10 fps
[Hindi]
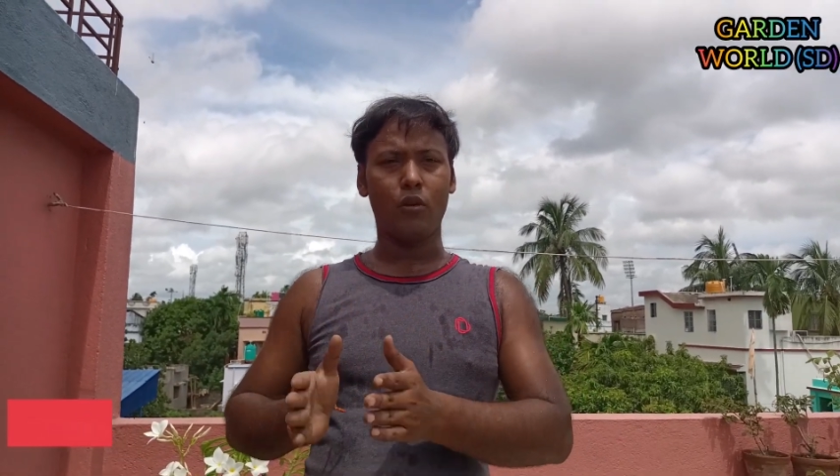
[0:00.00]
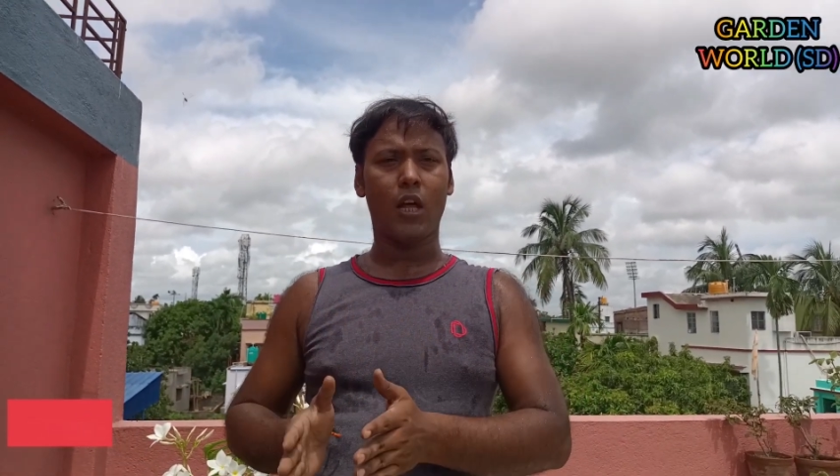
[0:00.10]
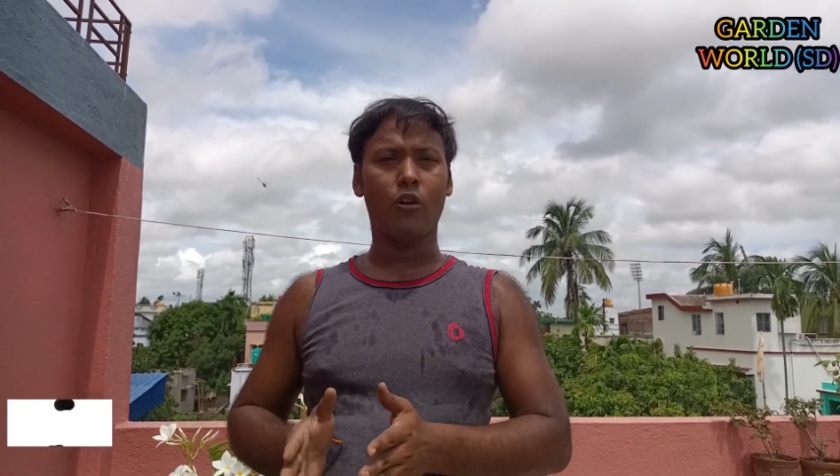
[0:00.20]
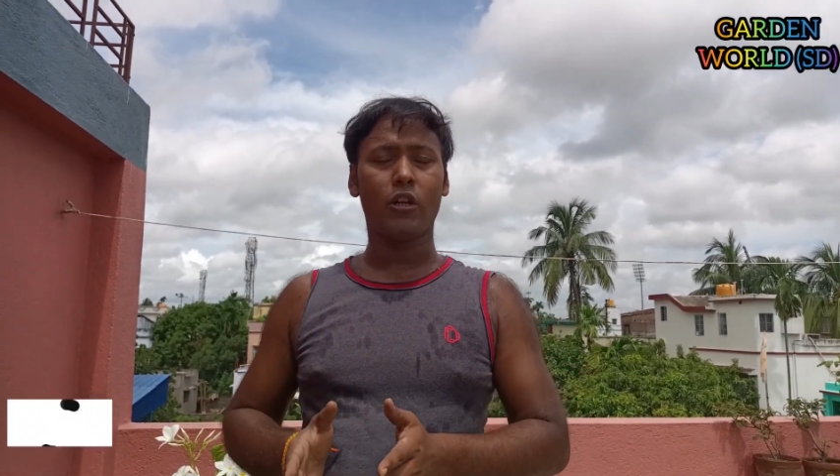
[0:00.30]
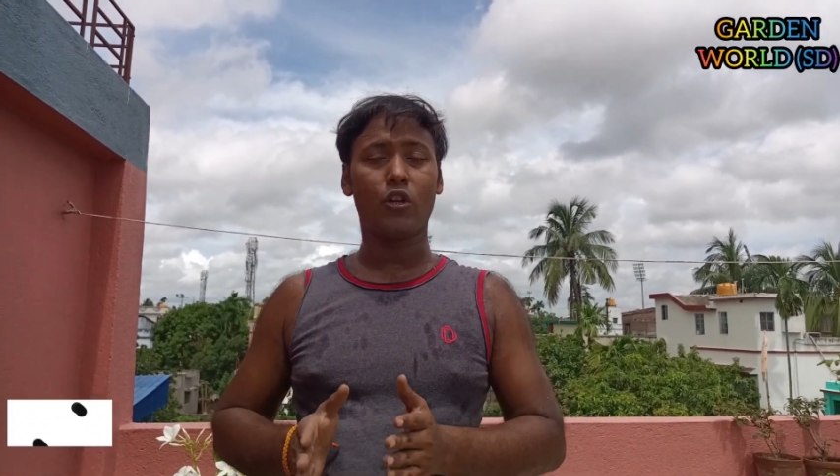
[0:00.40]

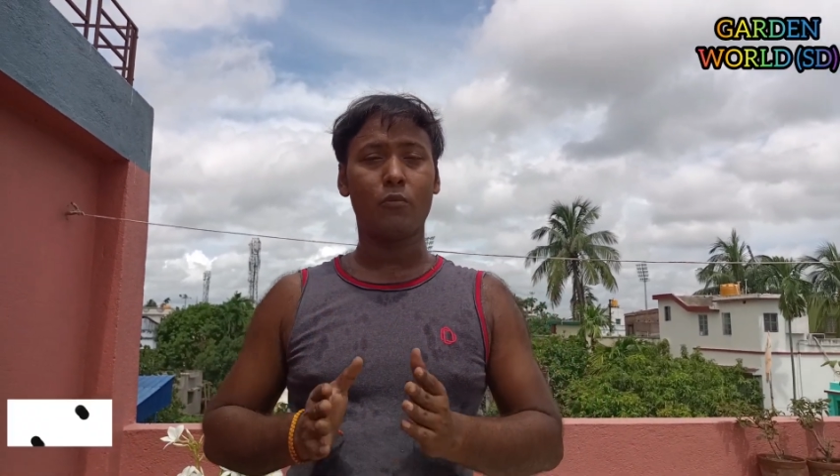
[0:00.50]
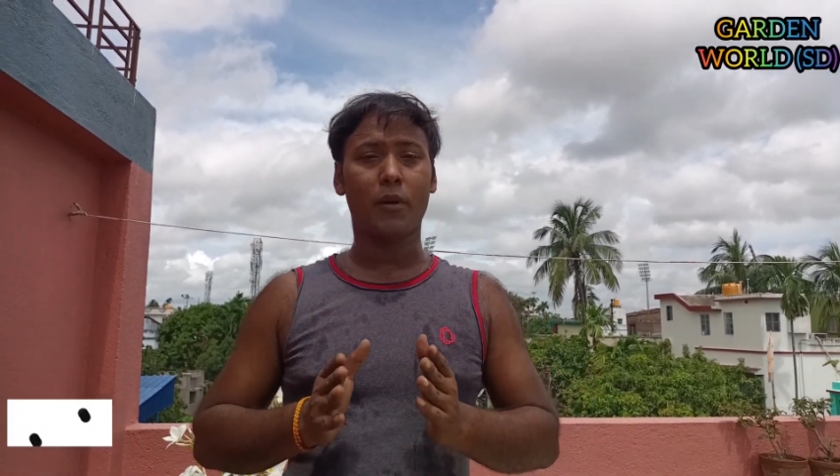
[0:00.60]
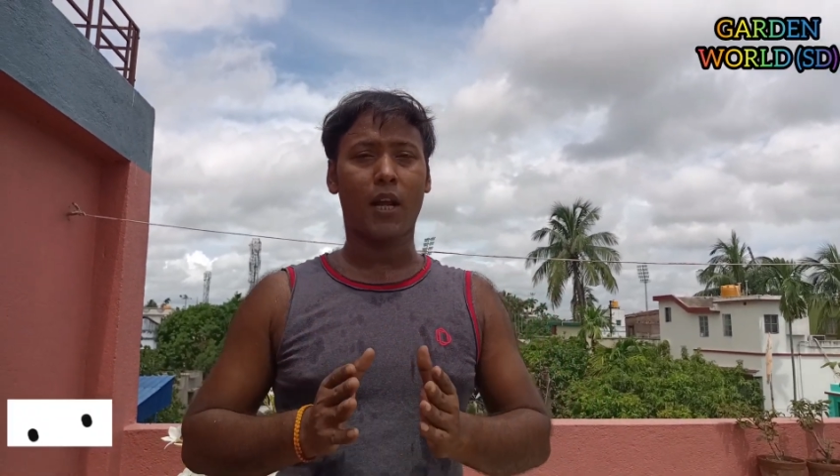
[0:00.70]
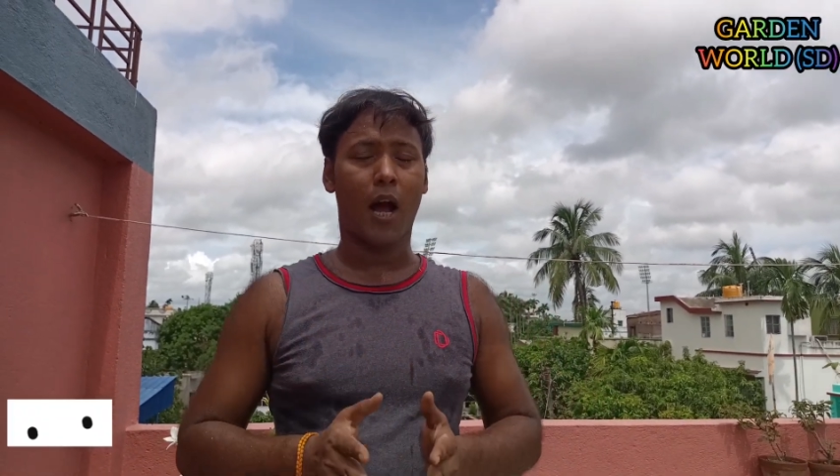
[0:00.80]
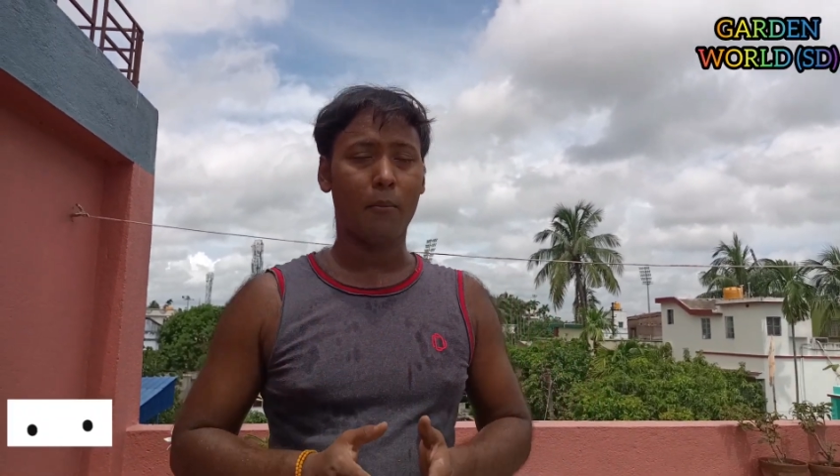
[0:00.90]
गुलदावरी के
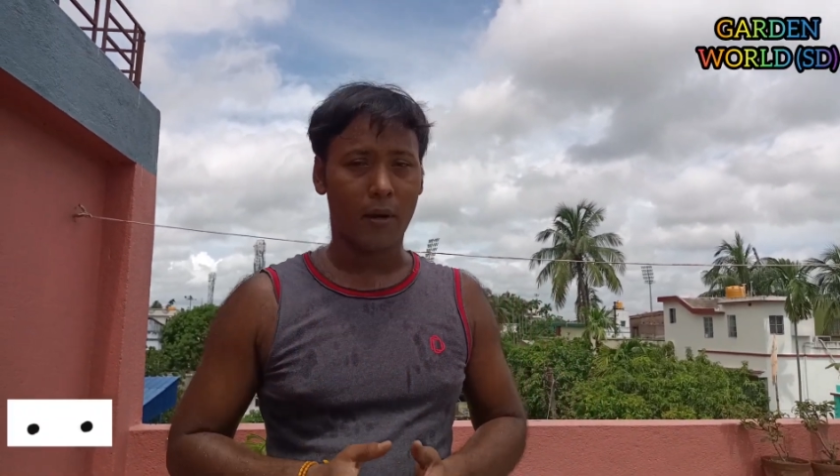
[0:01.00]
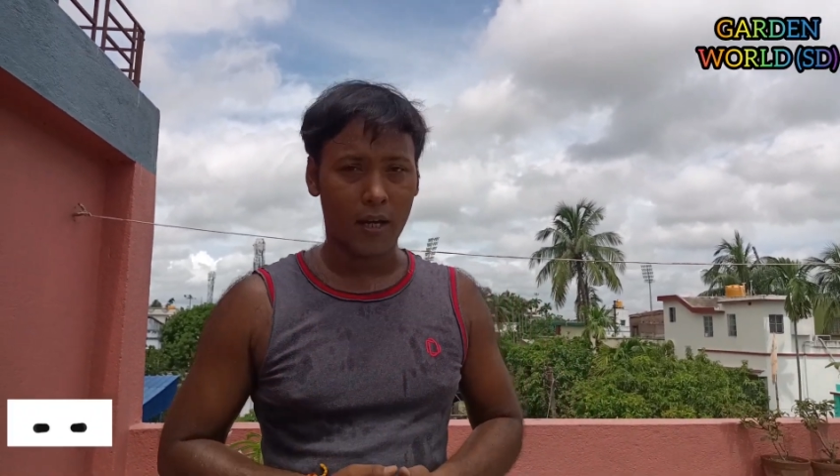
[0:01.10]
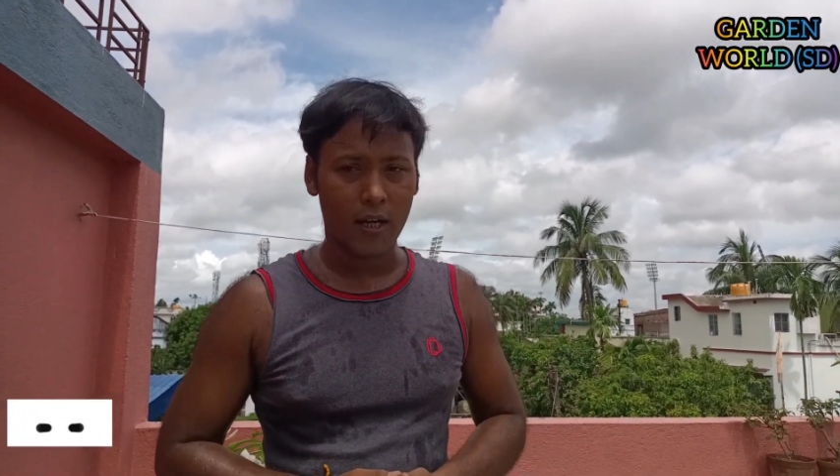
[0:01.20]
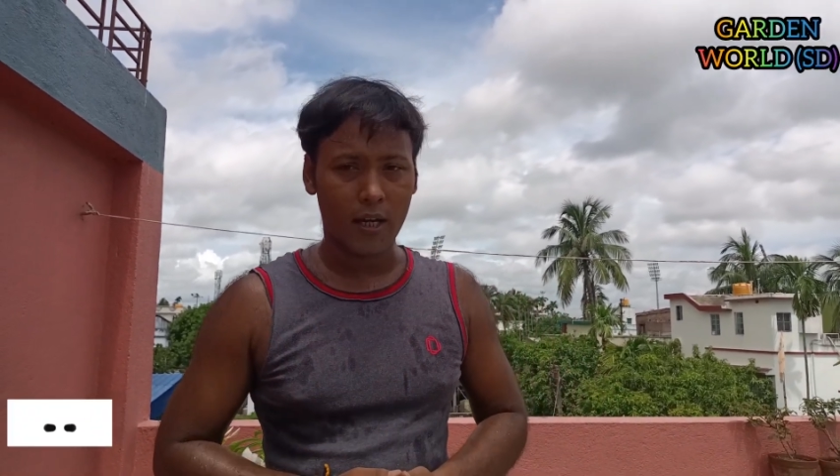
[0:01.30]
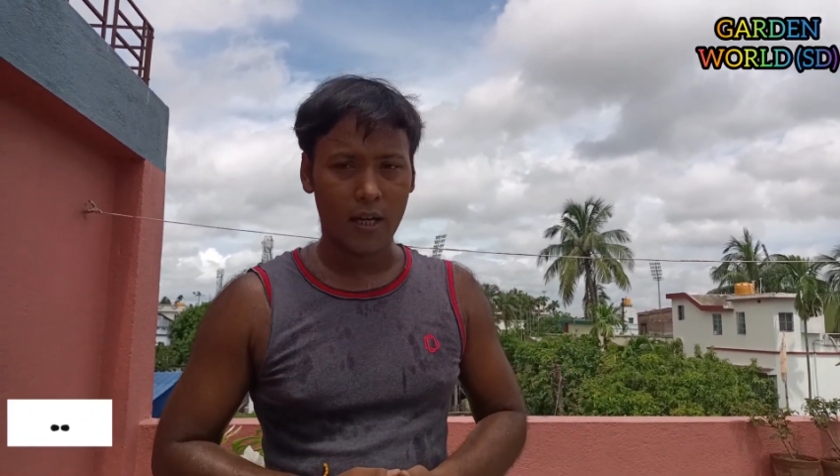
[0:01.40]
ऊपर काम
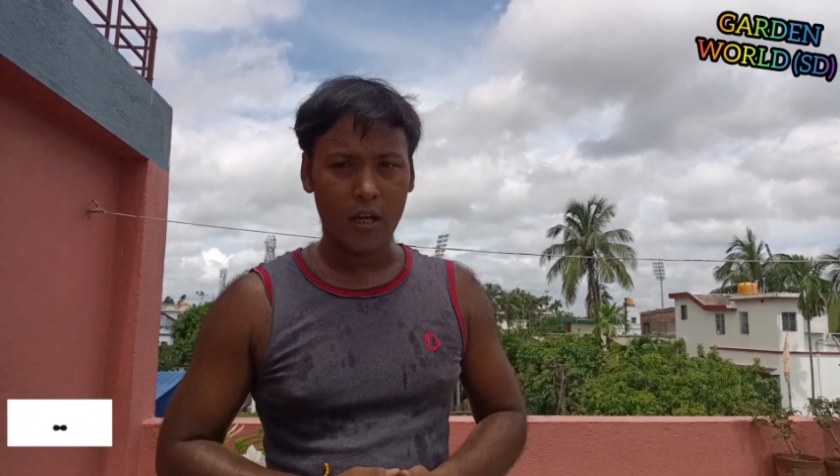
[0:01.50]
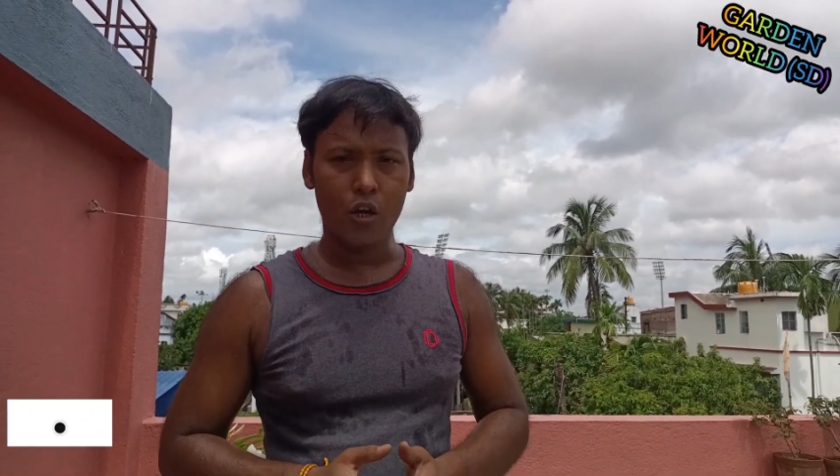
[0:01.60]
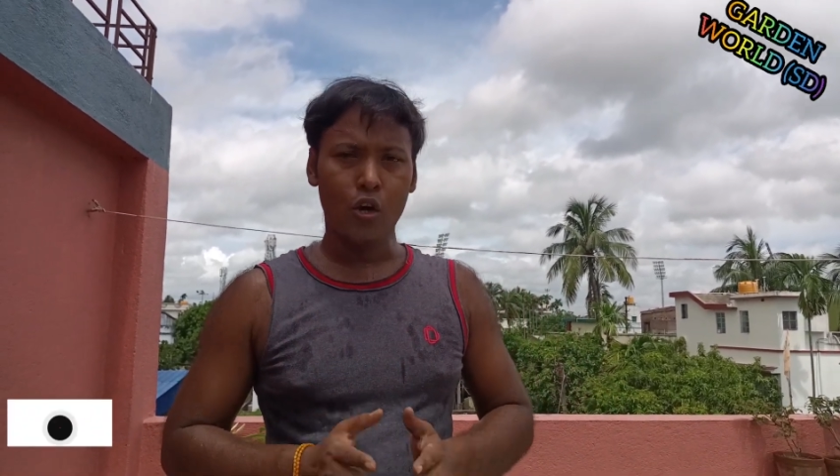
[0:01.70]
कर रहे हैं